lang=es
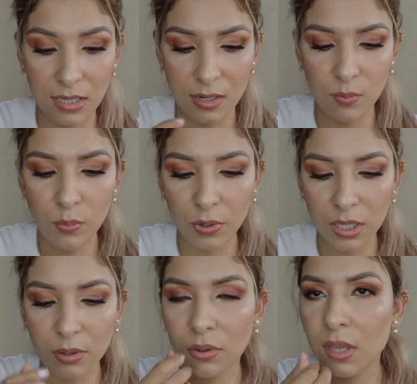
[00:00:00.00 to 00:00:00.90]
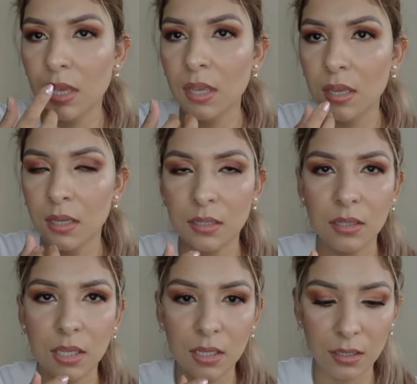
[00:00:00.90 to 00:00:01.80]
Tiene un poquito de,
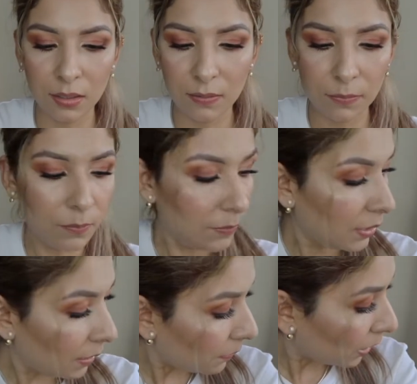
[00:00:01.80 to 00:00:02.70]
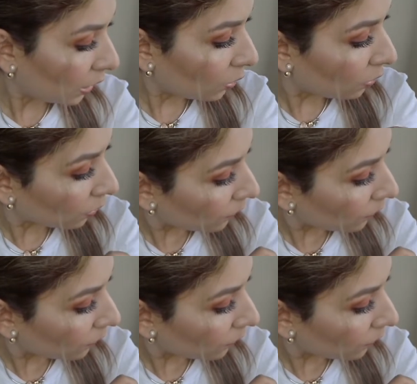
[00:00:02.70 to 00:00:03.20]
de brillo.